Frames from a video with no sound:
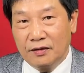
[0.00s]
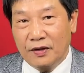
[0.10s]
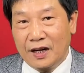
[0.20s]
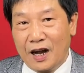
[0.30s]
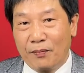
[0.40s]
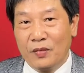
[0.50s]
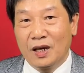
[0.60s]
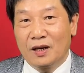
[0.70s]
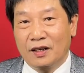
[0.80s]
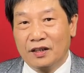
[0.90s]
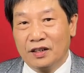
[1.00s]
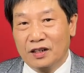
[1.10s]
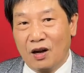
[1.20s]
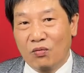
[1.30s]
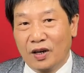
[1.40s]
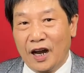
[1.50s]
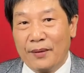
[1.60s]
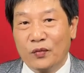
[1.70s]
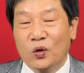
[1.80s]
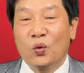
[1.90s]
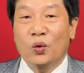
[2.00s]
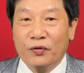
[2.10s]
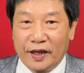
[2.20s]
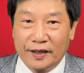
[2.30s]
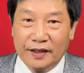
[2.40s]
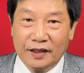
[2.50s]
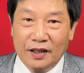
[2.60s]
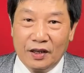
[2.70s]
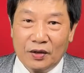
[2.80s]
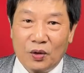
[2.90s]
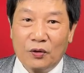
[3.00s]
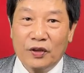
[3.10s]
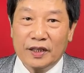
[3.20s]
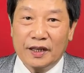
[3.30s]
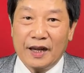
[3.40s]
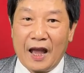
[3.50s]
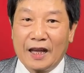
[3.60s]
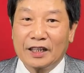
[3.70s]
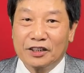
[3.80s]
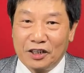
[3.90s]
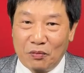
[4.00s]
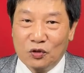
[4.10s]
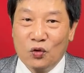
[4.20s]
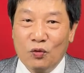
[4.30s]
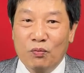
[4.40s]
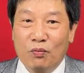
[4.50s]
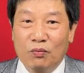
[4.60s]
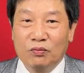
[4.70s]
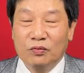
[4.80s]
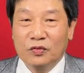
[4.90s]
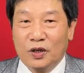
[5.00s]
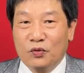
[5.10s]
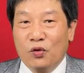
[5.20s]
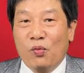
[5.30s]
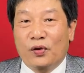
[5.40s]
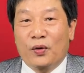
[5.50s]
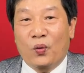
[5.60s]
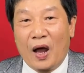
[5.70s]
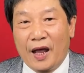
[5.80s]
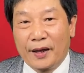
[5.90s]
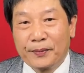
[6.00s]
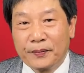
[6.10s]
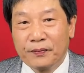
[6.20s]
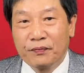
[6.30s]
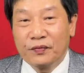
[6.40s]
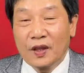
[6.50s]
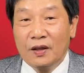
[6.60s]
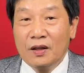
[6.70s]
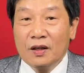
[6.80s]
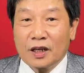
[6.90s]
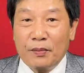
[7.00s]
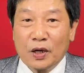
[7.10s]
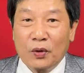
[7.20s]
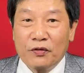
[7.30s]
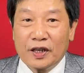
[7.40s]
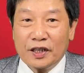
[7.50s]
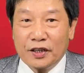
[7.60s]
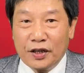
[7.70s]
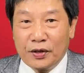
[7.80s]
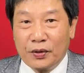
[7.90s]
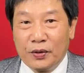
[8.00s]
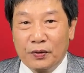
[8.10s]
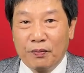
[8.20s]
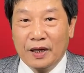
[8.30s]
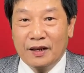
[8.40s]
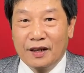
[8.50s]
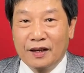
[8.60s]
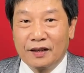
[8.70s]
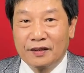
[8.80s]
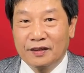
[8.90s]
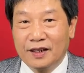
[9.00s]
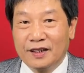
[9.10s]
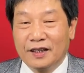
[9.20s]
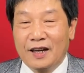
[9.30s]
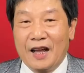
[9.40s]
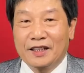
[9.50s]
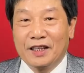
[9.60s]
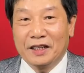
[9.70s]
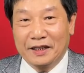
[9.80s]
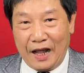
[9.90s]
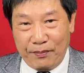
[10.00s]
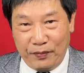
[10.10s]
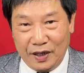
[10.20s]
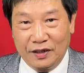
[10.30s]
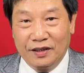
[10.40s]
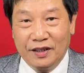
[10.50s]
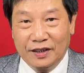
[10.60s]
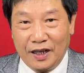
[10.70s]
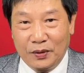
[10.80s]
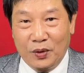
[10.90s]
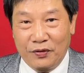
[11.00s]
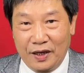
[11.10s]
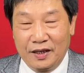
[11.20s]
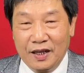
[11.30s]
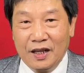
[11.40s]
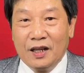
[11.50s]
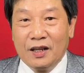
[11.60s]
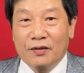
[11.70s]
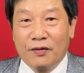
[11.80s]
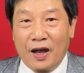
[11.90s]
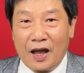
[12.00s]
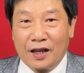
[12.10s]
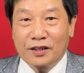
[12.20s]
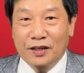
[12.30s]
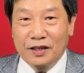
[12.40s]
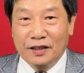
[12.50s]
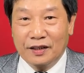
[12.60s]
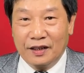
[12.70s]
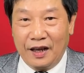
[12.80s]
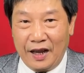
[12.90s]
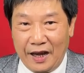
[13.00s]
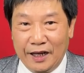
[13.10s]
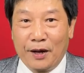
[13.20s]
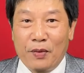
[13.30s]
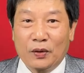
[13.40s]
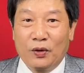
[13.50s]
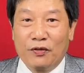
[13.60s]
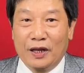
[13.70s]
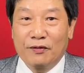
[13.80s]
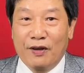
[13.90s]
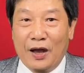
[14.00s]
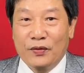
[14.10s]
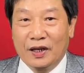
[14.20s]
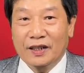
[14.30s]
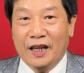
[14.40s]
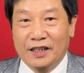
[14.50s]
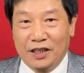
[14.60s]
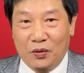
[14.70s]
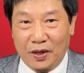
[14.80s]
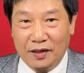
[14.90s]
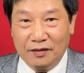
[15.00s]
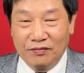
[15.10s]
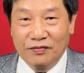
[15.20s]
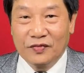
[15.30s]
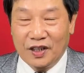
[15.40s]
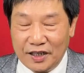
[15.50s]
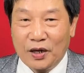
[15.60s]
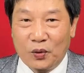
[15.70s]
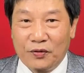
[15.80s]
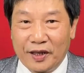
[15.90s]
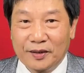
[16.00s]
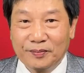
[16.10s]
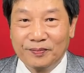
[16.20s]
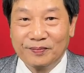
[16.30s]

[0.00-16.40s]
và đặc biệt là cái sự đồng cảm của quý vị đối với diễn đàn trong suốt trong suốt một năm qua. Cảm ơn quý vị rất nhiều. Bây giờ thì diễn đàn xin tạm biệt chia tay quý vị và xin được hẹn gặp lại quý vị vào những ngày sau Tết. Kính chào quý vị.